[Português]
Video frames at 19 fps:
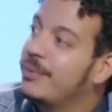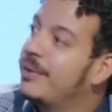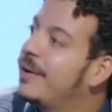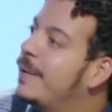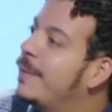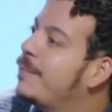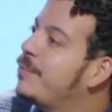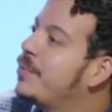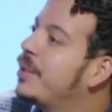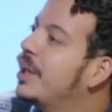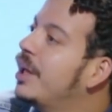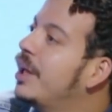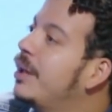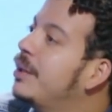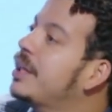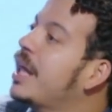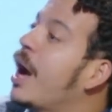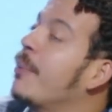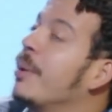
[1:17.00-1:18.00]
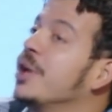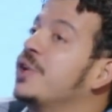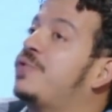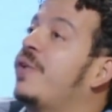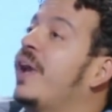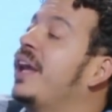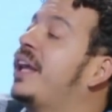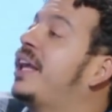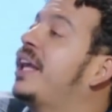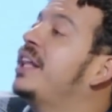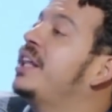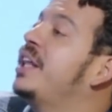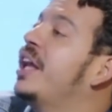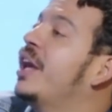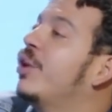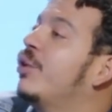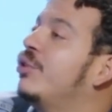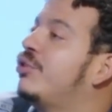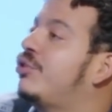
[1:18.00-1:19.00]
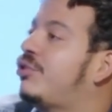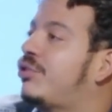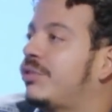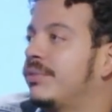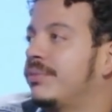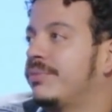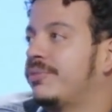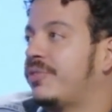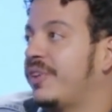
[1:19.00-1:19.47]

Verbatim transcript: Entendi. Não, é mas é fake news.